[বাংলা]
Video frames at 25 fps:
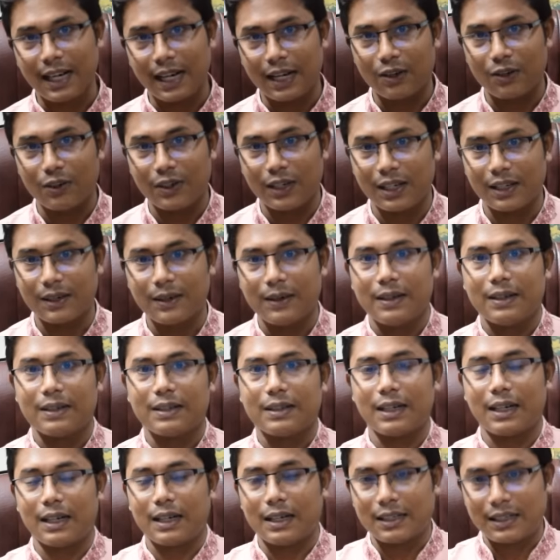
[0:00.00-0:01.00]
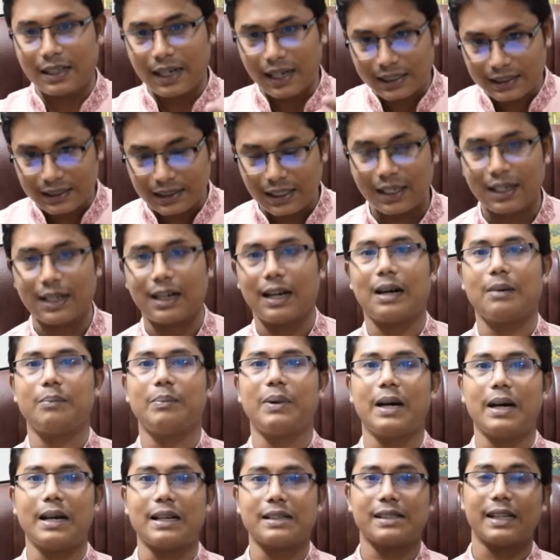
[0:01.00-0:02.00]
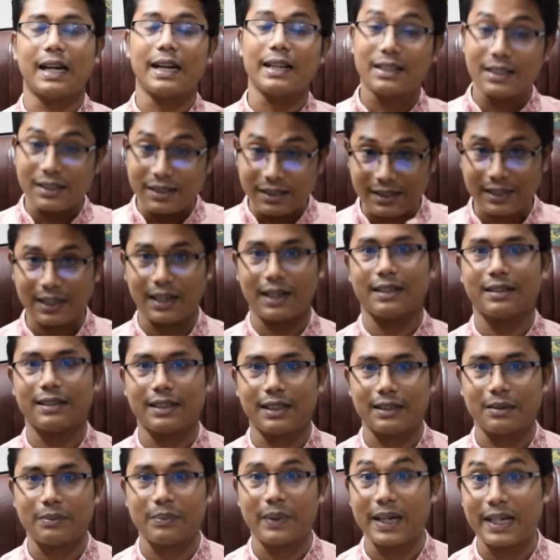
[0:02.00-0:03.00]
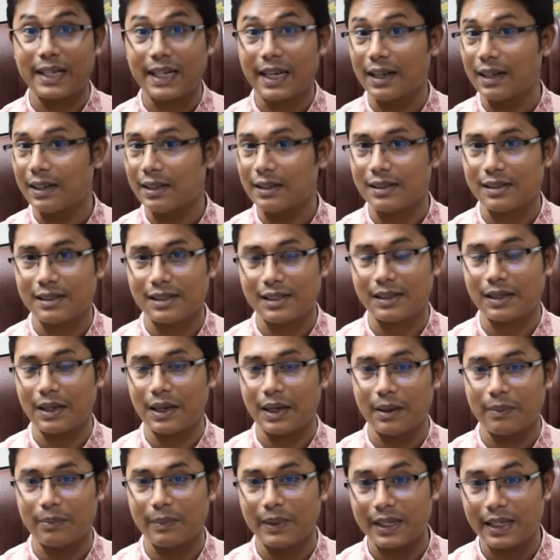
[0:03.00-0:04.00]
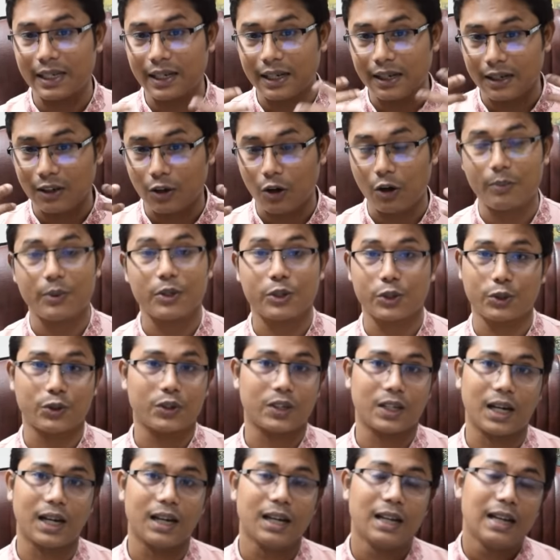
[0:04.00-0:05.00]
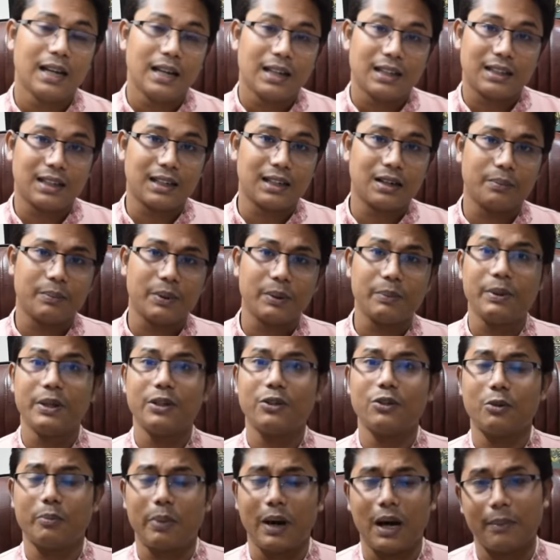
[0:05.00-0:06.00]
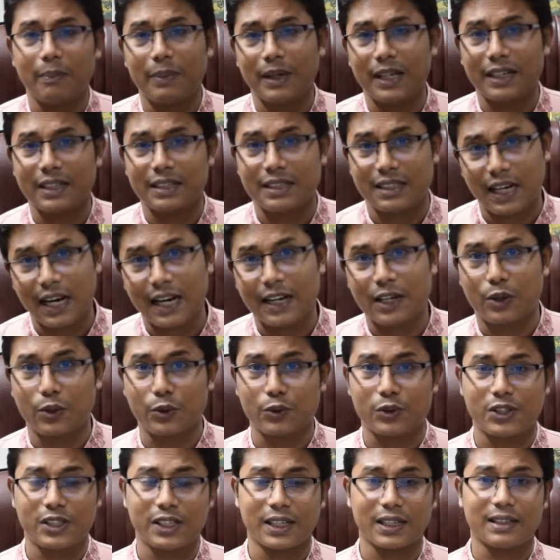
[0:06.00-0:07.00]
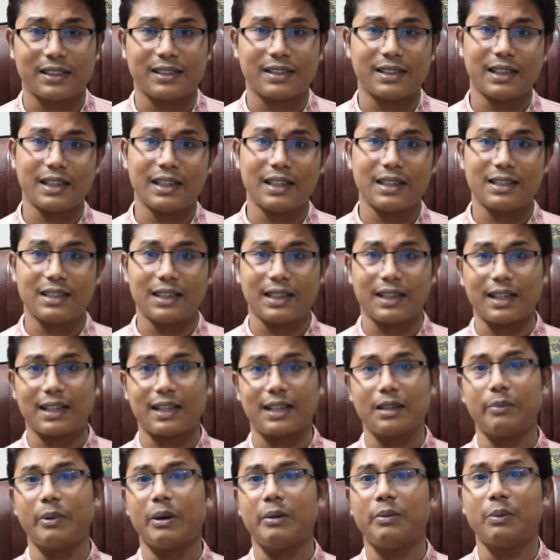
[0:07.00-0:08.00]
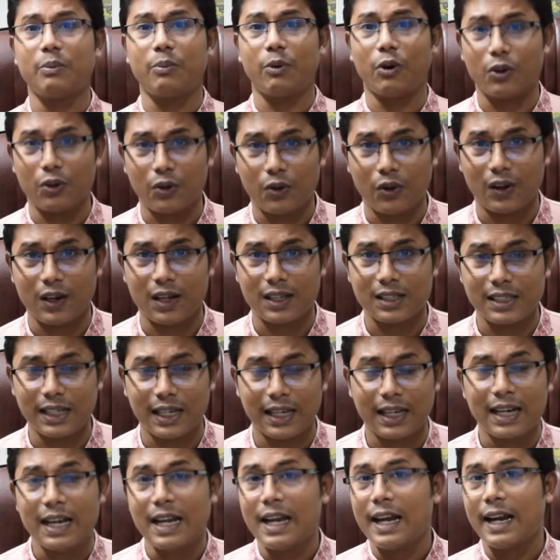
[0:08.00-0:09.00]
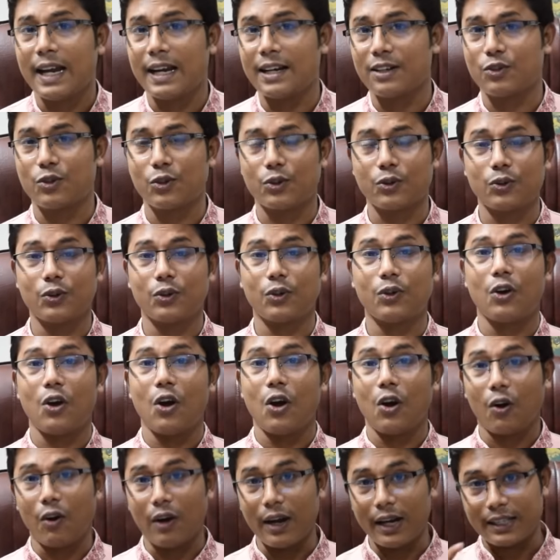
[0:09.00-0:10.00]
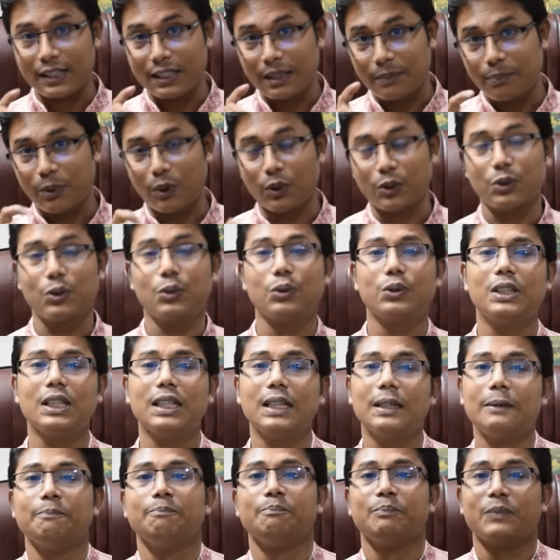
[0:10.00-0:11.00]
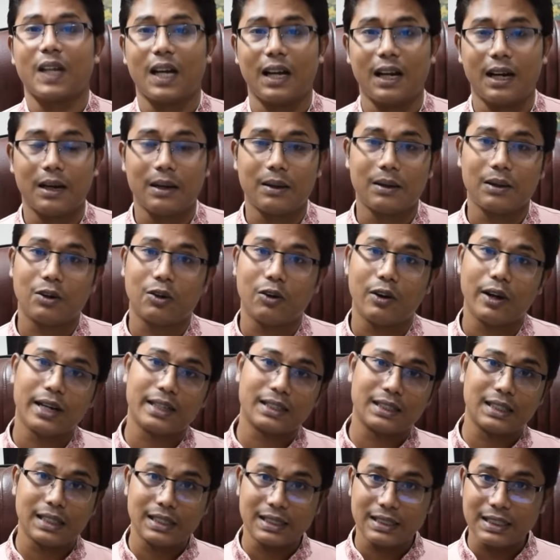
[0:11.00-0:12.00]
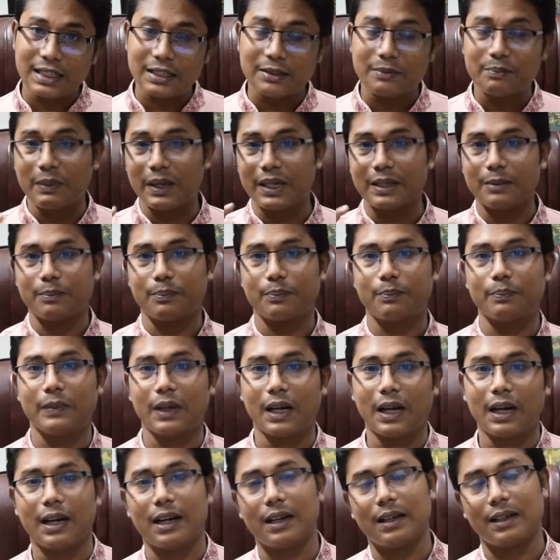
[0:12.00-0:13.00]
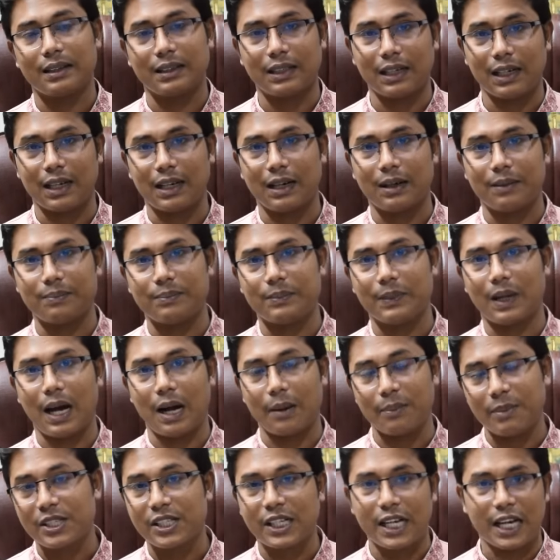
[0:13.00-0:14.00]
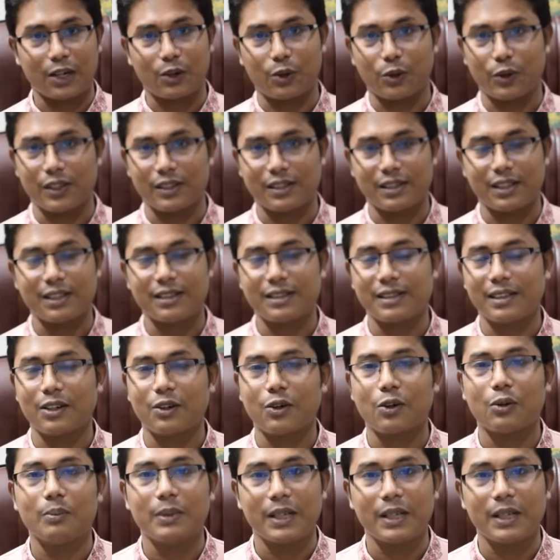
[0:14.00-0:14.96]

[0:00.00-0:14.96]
কারণে ডাক্তাররা বা সায়েন্টিস্টরা যাতে মেডিকেল মেডিকেল গবেষকরা তারা বিভিন্নভাবে ট্রাই করছে যে এটাকে কিভাবে বড় করা যায় এর জন্য কয়েকটা পদ্ধতি কয়েকটা ট্রিটমেন্ট তারা আবিষ্কার করেছে যেরকম